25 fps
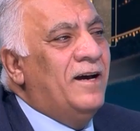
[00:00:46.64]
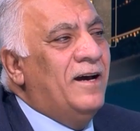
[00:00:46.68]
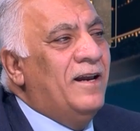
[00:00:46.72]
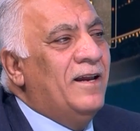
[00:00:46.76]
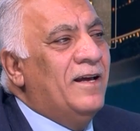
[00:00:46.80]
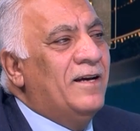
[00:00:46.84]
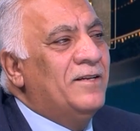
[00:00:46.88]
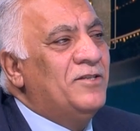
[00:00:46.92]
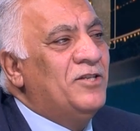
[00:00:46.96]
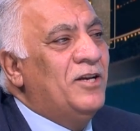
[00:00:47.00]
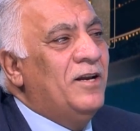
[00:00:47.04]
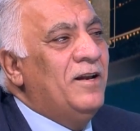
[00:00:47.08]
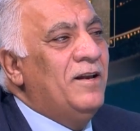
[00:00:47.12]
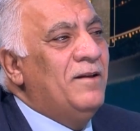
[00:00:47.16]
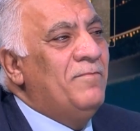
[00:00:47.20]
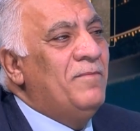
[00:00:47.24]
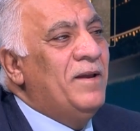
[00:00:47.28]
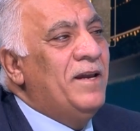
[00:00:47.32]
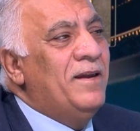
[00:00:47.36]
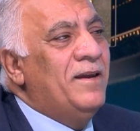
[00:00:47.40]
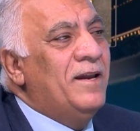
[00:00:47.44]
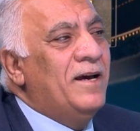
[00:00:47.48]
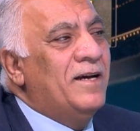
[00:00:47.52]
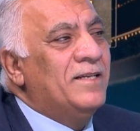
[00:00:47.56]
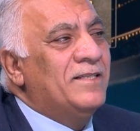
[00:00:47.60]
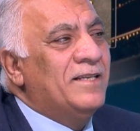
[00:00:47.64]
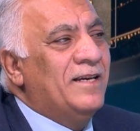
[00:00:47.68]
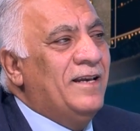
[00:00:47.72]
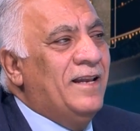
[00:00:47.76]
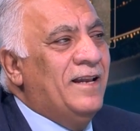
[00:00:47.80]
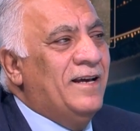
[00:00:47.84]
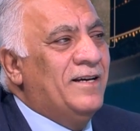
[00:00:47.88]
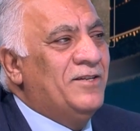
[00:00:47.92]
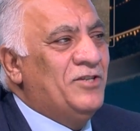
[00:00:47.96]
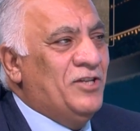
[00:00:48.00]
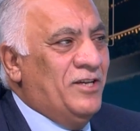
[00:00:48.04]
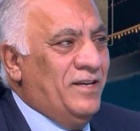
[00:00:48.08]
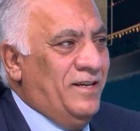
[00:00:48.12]
على جلب الناس
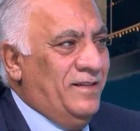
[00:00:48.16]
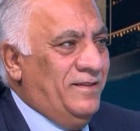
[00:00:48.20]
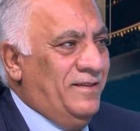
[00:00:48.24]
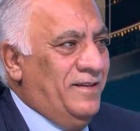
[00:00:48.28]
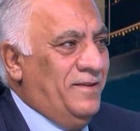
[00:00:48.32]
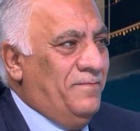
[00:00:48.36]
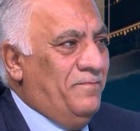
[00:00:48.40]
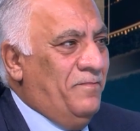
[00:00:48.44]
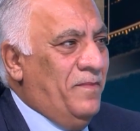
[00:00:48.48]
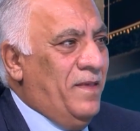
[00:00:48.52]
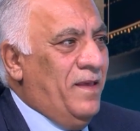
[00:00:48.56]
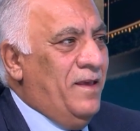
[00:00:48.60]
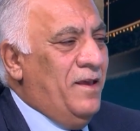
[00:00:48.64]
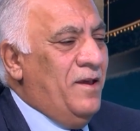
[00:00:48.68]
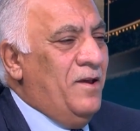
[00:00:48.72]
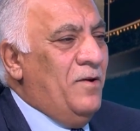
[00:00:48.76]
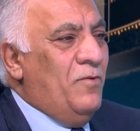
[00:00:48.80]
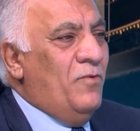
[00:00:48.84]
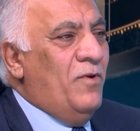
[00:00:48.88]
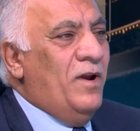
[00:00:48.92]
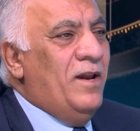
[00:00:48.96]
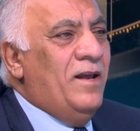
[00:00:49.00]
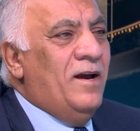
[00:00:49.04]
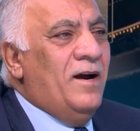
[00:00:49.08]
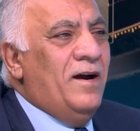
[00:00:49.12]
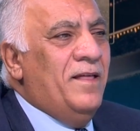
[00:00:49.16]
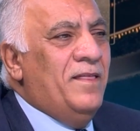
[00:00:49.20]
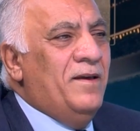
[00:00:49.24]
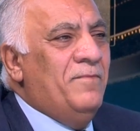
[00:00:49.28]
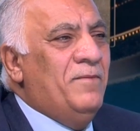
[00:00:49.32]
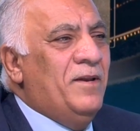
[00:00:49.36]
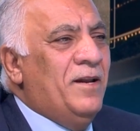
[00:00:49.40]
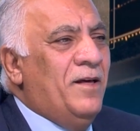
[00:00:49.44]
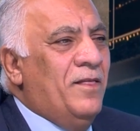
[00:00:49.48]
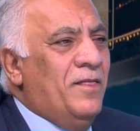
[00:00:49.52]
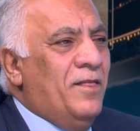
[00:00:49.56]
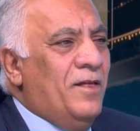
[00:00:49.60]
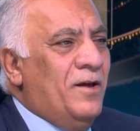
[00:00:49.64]
إلى جهتها ولهذا
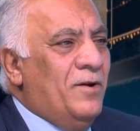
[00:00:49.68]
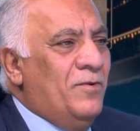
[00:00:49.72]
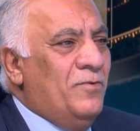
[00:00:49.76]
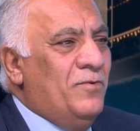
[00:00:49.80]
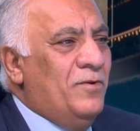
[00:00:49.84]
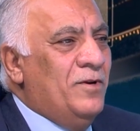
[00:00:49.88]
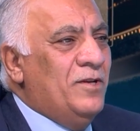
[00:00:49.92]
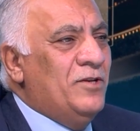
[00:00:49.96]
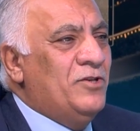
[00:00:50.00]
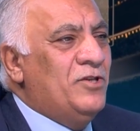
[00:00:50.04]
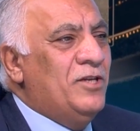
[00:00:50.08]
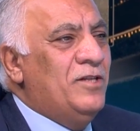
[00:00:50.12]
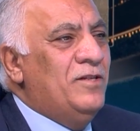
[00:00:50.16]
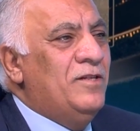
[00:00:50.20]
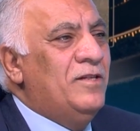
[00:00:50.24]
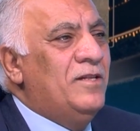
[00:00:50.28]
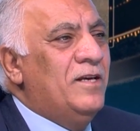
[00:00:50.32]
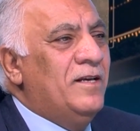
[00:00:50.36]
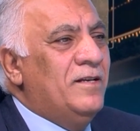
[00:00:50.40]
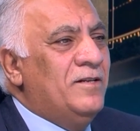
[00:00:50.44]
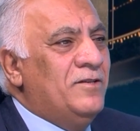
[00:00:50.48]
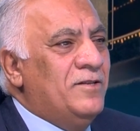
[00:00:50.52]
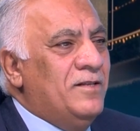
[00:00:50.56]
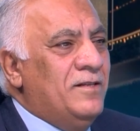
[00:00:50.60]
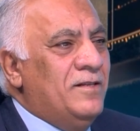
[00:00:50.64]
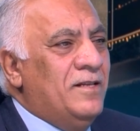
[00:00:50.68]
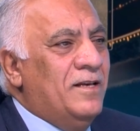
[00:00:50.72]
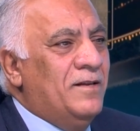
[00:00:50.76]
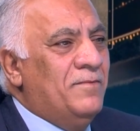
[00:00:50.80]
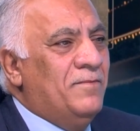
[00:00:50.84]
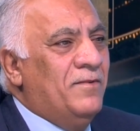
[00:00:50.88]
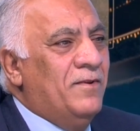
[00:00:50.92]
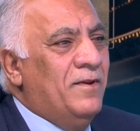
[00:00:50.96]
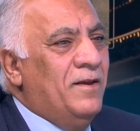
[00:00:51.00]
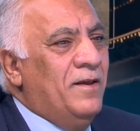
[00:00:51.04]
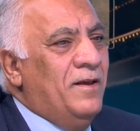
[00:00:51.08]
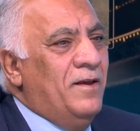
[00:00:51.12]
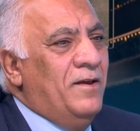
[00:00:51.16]
من الضروري جدا
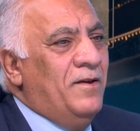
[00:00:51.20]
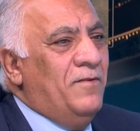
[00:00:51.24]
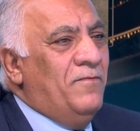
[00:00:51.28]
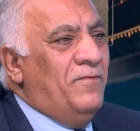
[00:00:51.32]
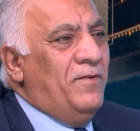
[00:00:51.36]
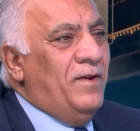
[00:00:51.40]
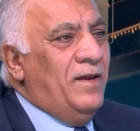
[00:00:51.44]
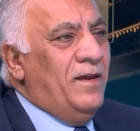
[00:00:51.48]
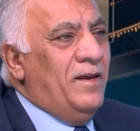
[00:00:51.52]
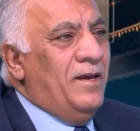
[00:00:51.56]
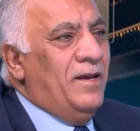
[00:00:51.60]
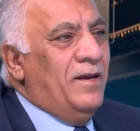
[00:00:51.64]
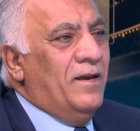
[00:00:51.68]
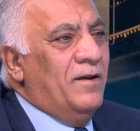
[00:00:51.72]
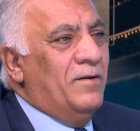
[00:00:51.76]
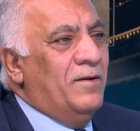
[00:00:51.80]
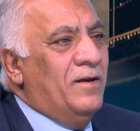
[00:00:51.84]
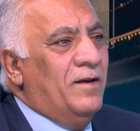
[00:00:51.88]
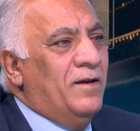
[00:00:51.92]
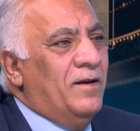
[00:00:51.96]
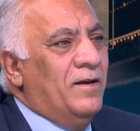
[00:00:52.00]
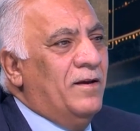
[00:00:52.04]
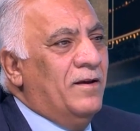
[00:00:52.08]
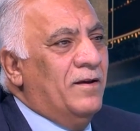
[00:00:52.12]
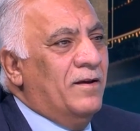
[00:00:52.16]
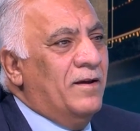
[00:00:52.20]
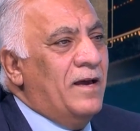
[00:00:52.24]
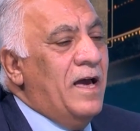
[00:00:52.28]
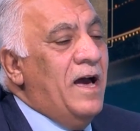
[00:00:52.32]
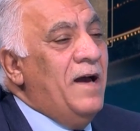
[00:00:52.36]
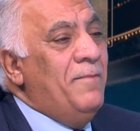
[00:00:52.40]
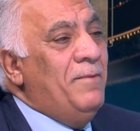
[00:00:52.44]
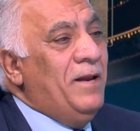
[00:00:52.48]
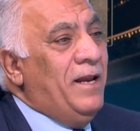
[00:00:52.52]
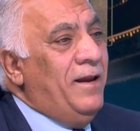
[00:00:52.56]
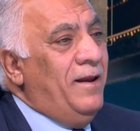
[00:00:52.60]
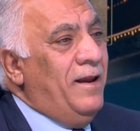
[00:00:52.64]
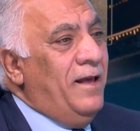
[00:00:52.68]
جدا في آه،
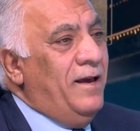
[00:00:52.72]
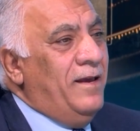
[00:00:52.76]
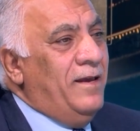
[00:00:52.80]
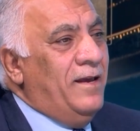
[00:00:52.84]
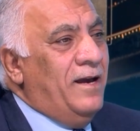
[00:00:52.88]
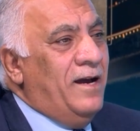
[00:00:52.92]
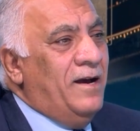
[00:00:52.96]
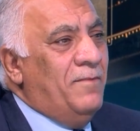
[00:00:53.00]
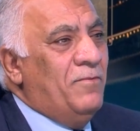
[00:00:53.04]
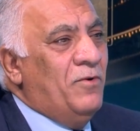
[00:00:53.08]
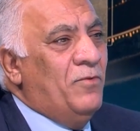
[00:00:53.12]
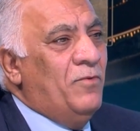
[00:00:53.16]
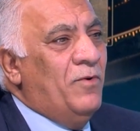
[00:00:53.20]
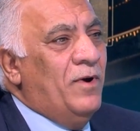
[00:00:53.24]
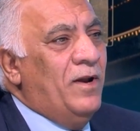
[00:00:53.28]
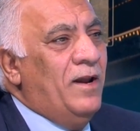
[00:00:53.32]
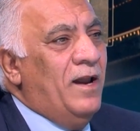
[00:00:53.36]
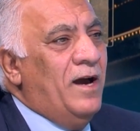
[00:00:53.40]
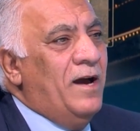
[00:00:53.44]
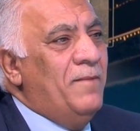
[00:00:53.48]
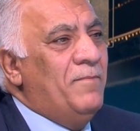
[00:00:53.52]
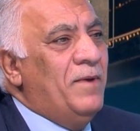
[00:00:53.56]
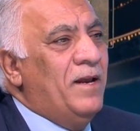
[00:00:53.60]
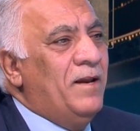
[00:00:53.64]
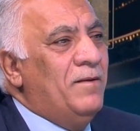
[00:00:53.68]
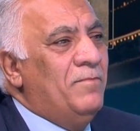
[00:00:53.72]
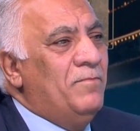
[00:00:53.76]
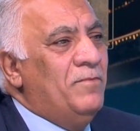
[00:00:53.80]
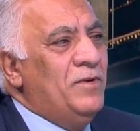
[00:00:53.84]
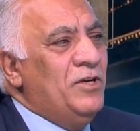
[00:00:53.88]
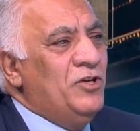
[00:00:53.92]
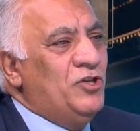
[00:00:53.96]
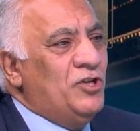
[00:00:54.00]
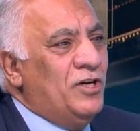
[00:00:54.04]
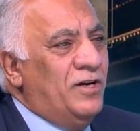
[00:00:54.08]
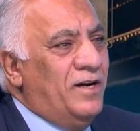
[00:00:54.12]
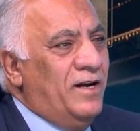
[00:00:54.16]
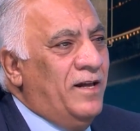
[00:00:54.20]
قابل الايام هو العمل
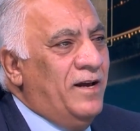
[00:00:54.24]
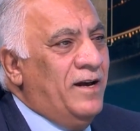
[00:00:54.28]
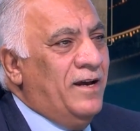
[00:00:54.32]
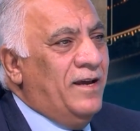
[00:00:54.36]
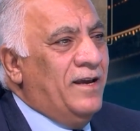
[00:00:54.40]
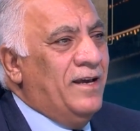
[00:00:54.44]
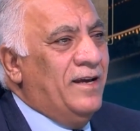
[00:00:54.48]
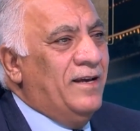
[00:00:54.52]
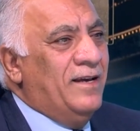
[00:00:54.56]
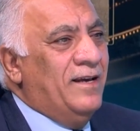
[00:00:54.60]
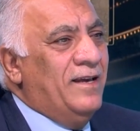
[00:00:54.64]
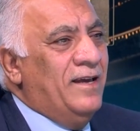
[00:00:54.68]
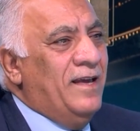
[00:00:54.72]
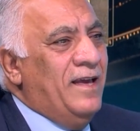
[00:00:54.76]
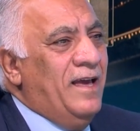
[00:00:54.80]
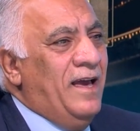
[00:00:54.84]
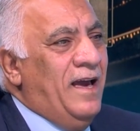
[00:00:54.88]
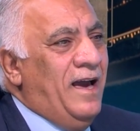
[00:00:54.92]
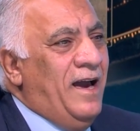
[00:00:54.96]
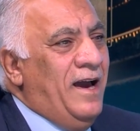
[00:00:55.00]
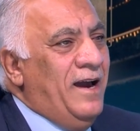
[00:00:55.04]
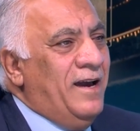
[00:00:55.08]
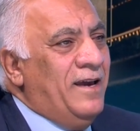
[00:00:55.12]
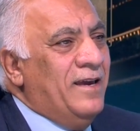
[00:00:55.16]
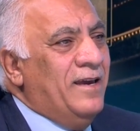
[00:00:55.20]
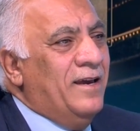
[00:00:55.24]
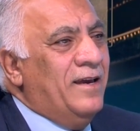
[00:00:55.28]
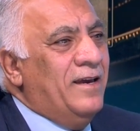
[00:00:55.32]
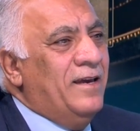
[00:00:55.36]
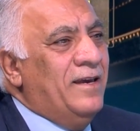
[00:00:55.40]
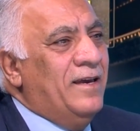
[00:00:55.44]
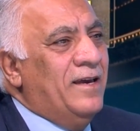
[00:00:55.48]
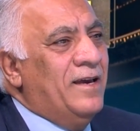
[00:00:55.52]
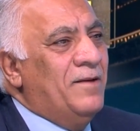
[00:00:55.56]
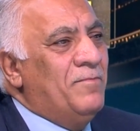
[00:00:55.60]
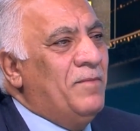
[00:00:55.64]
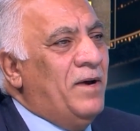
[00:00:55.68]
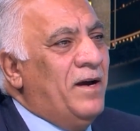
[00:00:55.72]
بشراكه
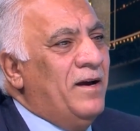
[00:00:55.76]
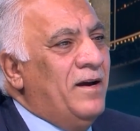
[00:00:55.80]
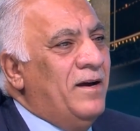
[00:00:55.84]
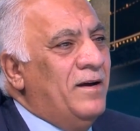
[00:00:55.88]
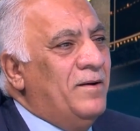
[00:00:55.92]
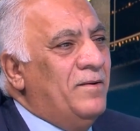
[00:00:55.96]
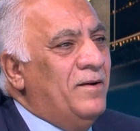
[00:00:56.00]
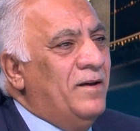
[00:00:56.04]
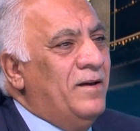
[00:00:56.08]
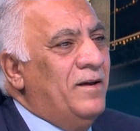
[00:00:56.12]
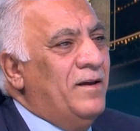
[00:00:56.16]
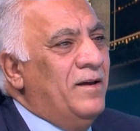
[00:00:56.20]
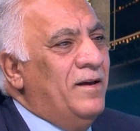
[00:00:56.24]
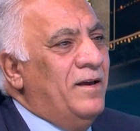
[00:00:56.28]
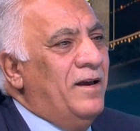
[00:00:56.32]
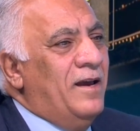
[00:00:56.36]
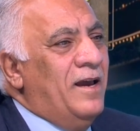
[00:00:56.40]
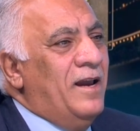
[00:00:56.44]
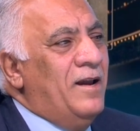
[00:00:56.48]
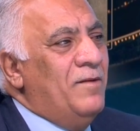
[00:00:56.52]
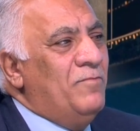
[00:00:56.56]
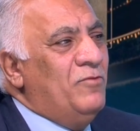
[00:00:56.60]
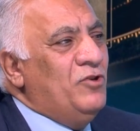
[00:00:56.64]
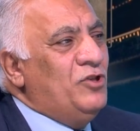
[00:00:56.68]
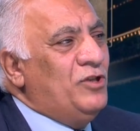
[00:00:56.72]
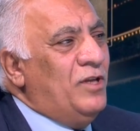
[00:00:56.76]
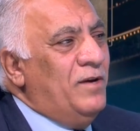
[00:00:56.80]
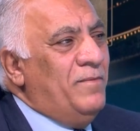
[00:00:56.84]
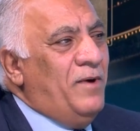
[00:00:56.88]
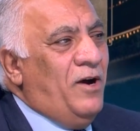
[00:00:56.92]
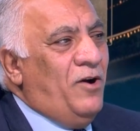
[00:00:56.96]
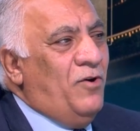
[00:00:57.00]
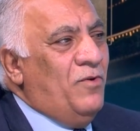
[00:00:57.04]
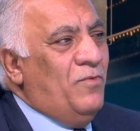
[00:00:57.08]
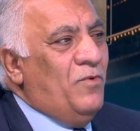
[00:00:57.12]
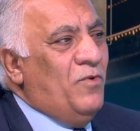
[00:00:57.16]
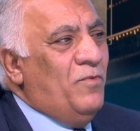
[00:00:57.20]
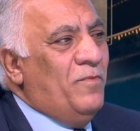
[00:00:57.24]
حقيقيه مع
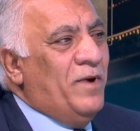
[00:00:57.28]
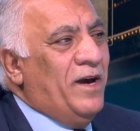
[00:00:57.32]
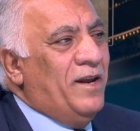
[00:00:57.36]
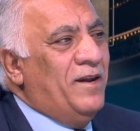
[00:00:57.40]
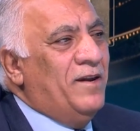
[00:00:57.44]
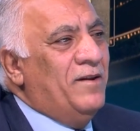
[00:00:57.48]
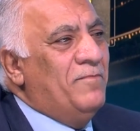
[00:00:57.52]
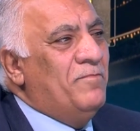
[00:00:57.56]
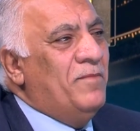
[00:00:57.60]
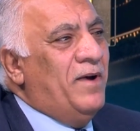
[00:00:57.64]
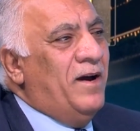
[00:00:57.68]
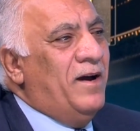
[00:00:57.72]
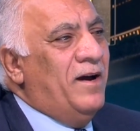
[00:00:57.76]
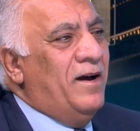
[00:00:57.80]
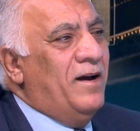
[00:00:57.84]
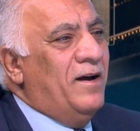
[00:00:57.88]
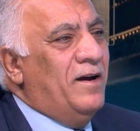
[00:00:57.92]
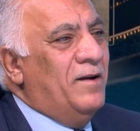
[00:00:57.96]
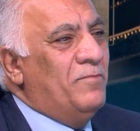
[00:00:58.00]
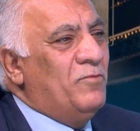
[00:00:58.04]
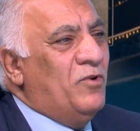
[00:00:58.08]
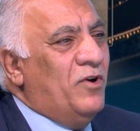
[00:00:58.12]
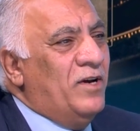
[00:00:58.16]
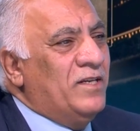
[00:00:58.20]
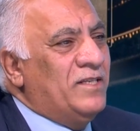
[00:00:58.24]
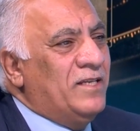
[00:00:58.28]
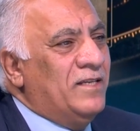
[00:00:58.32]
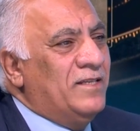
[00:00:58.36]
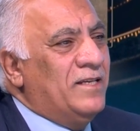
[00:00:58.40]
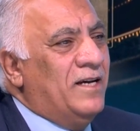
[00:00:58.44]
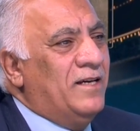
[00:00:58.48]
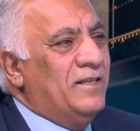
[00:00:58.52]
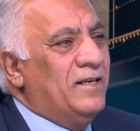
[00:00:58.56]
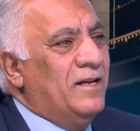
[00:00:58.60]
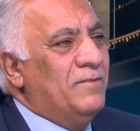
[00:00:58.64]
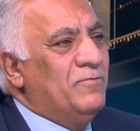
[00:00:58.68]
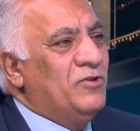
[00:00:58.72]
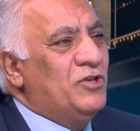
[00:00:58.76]
المجتمع عموما مع
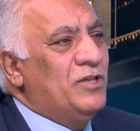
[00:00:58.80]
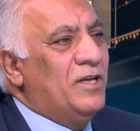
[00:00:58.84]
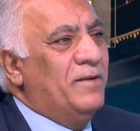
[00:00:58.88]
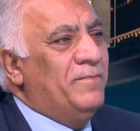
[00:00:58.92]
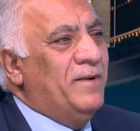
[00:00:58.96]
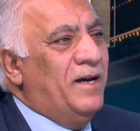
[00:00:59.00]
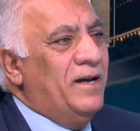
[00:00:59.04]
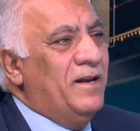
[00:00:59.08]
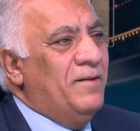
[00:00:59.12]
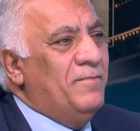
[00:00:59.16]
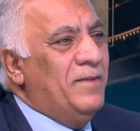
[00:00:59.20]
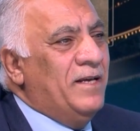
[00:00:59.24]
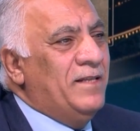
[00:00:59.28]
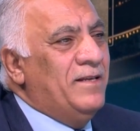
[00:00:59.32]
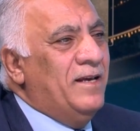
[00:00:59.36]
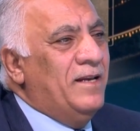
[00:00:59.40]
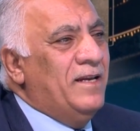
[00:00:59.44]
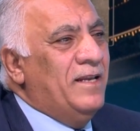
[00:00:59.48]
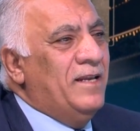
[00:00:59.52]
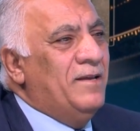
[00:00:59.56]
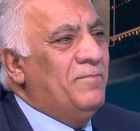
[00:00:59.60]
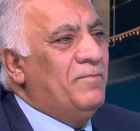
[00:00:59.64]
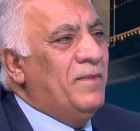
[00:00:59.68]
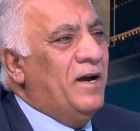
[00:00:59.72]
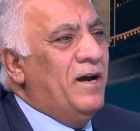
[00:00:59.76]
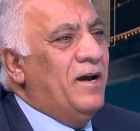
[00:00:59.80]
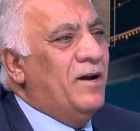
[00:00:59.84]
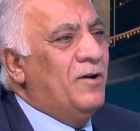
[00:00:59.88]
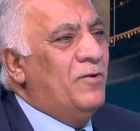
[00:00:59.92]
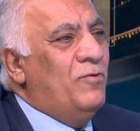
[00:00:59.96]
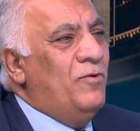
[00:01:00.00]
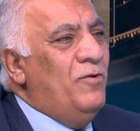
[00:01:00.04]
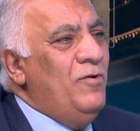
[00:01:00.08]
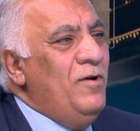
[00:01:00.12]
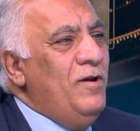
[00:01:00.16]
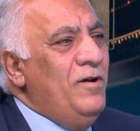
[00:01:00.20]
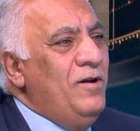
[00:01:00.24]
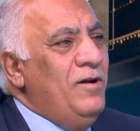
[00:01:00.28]
مؤسسات المجتمع المدني مع
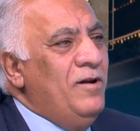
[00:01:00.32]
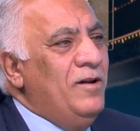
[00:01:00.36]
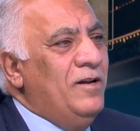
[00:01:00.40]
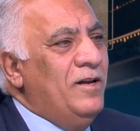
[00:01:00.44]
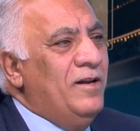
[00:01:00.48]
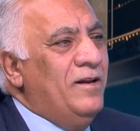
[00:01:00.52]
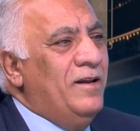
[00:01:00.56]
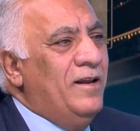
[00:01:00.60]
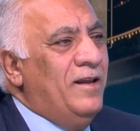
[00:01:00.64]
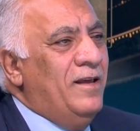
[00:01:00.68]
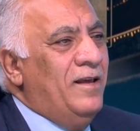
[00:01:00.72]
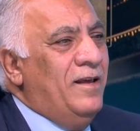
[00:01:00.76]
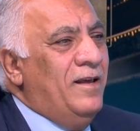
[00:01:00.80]
كل